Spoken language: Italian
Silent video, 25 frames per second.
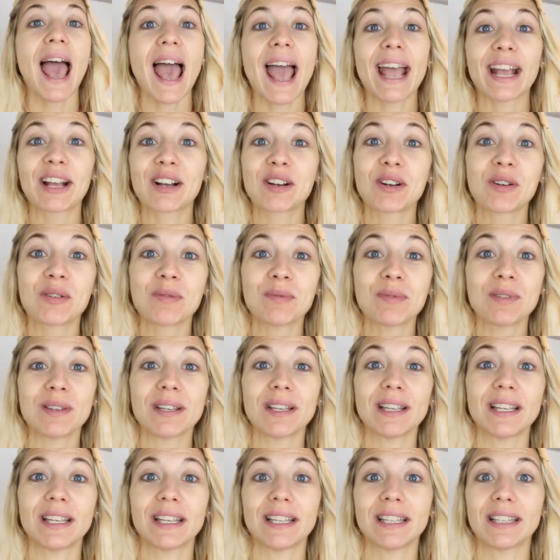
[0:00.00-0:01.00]

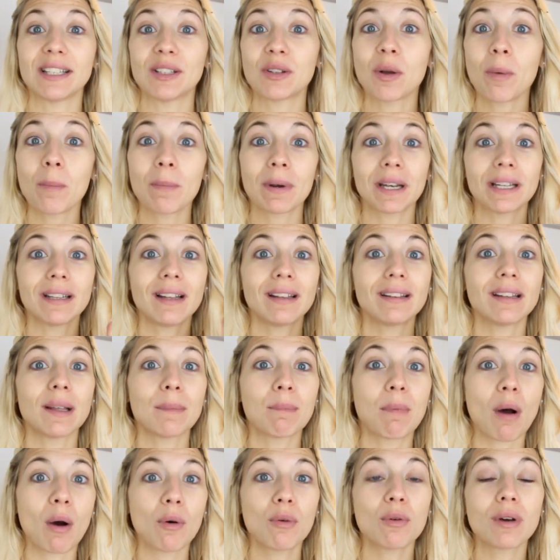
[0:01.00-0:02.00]
Eccomi! Non
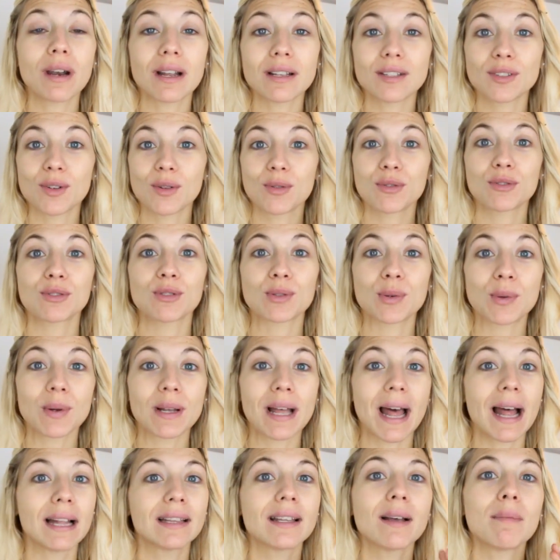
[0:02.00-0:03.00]
prendete paura, sono
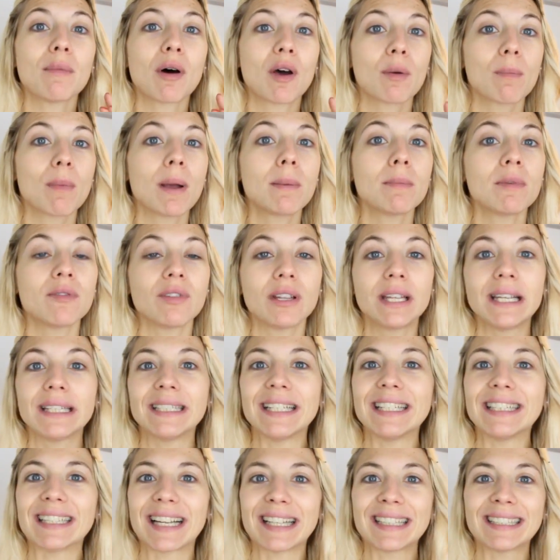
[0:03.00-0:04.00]
struccata, ma ormai mi
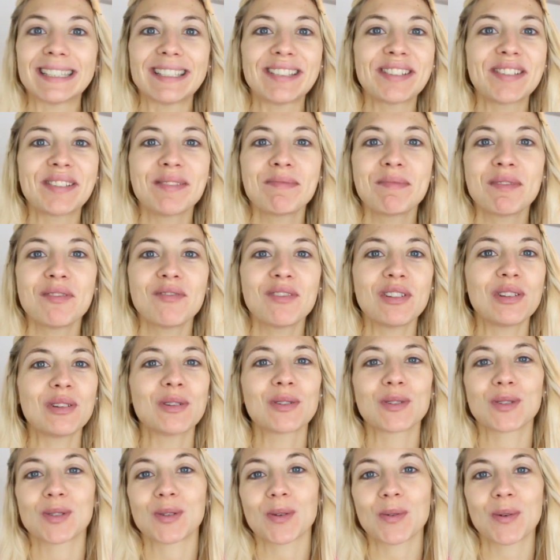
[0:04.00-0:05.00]
vedete in tantissimi
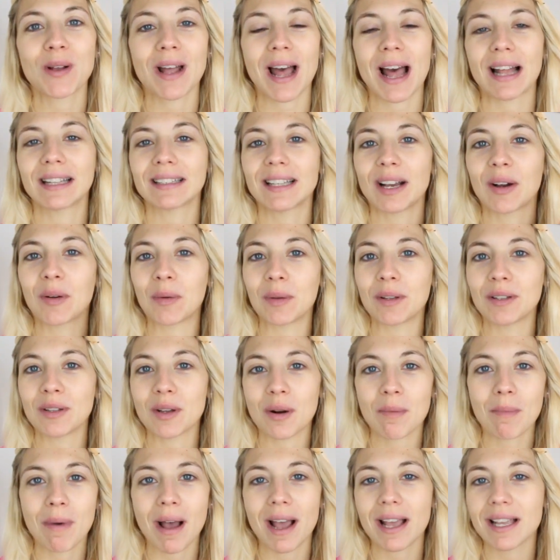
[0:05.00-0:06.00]
video struccata, quindi
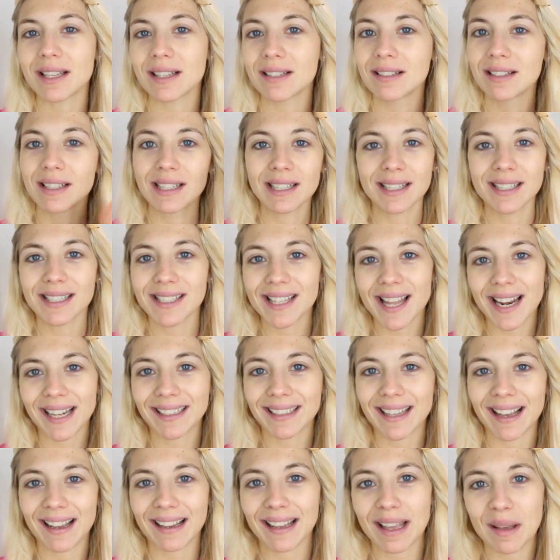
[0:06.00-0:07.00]
ormai
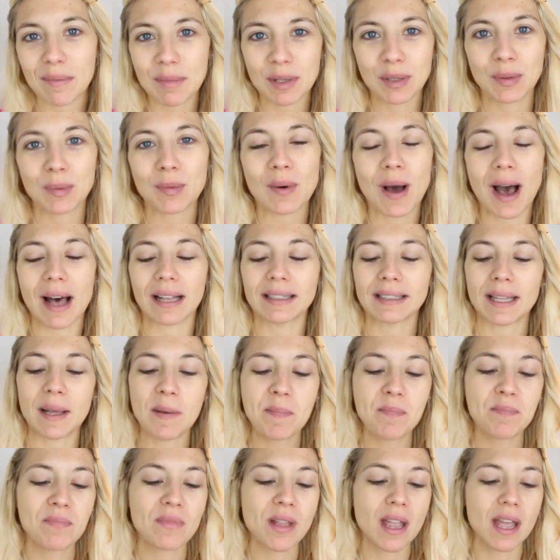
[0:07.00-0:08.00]
sarete anche
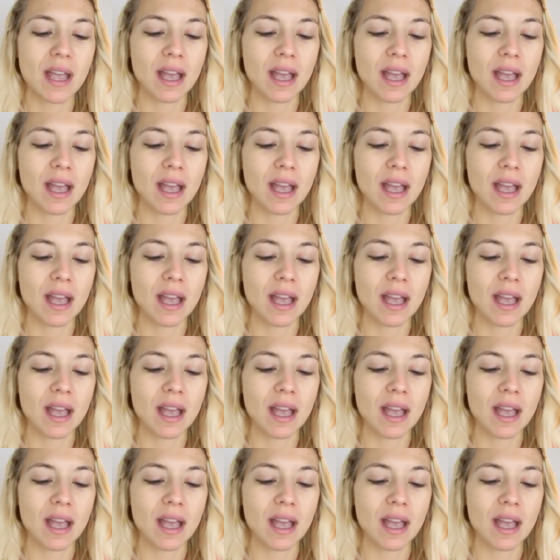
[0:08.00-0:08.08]
abituate.